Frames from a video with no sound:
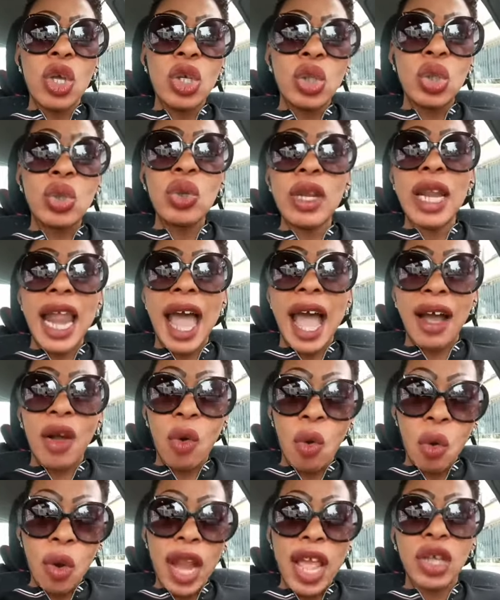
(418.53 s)
sur la
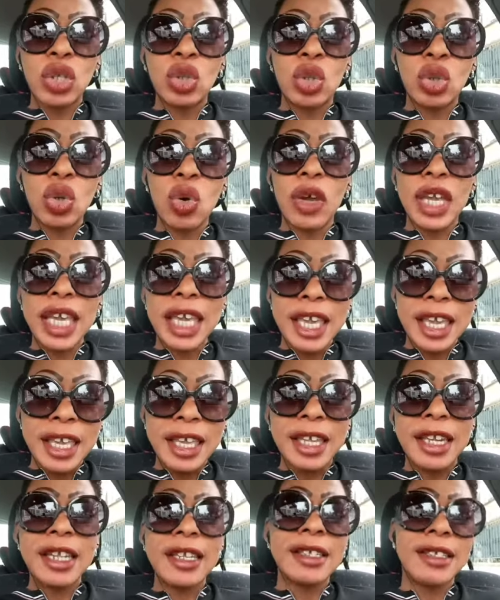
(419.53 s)
collection
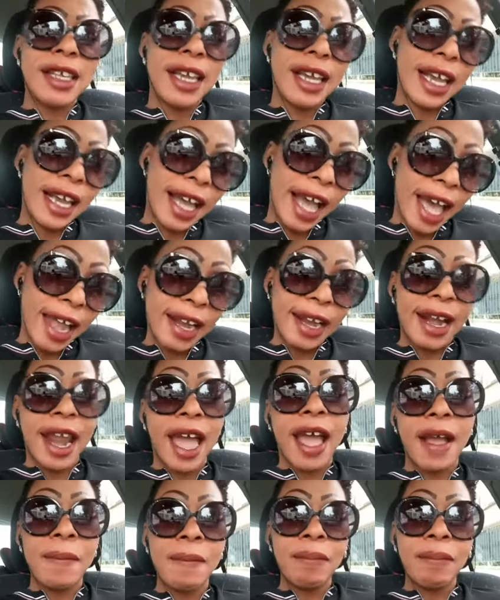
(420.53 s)
Iris et
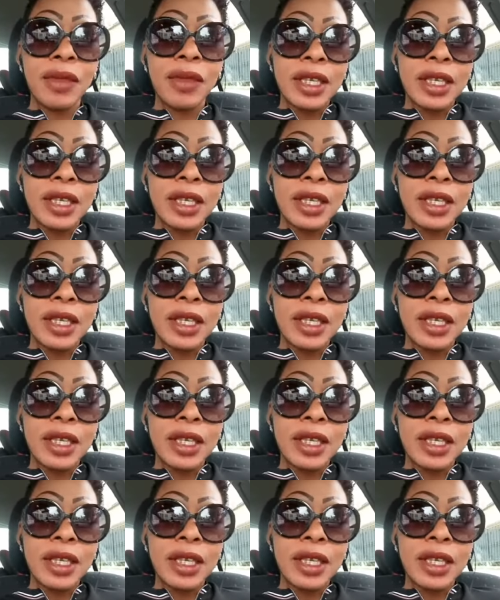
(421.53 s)
Carla.